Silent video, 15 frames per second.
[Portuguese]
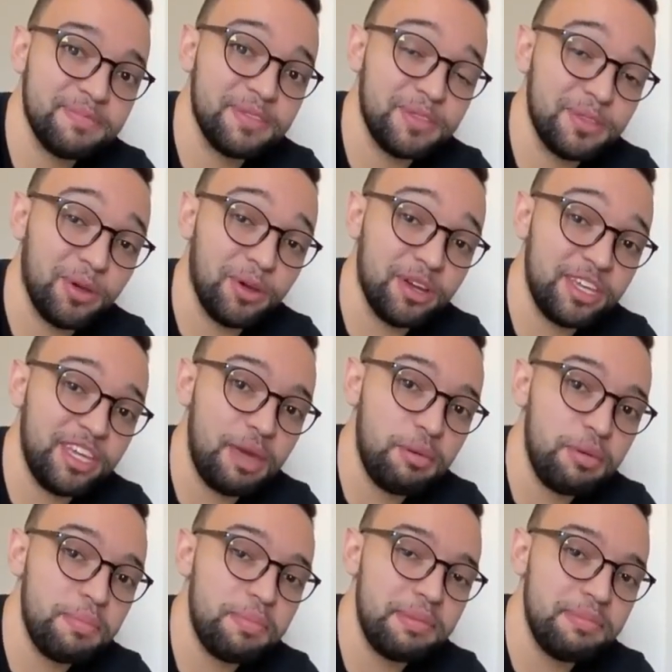toque
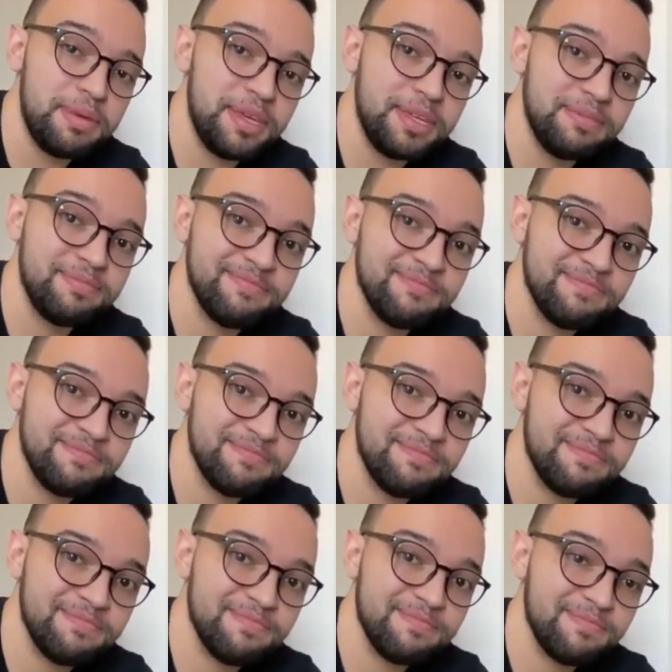MPB a
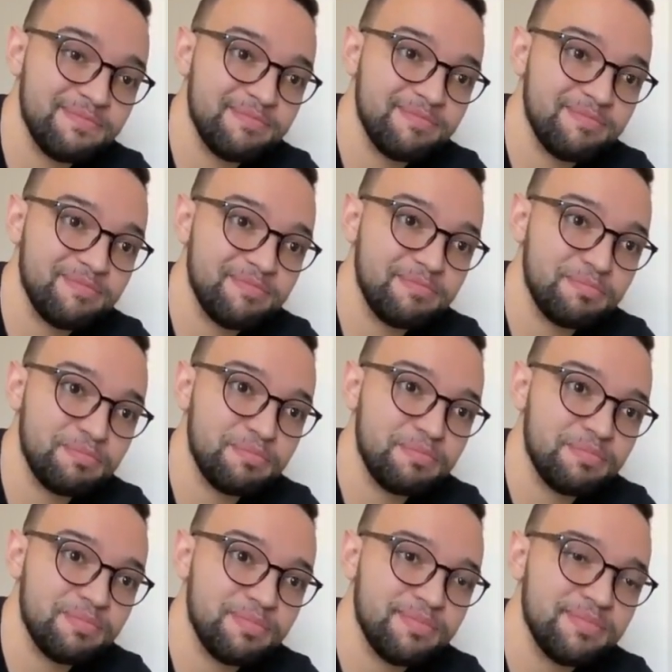estação
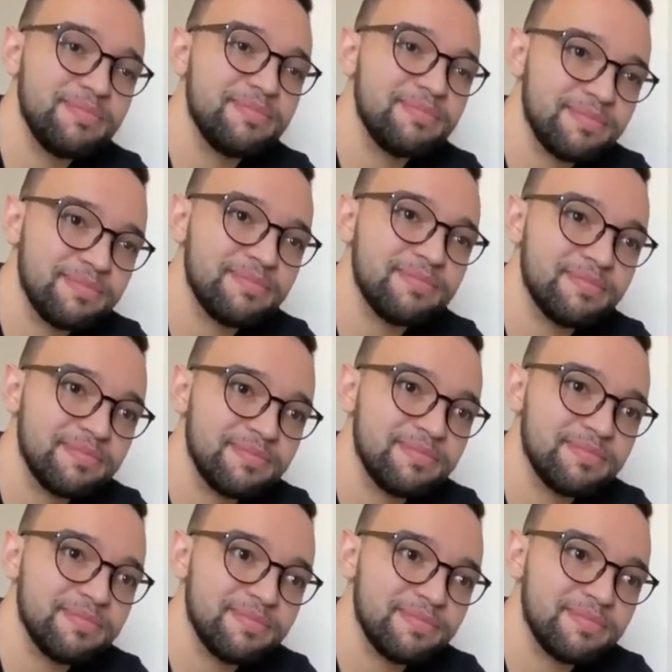MPB no Amazon Music.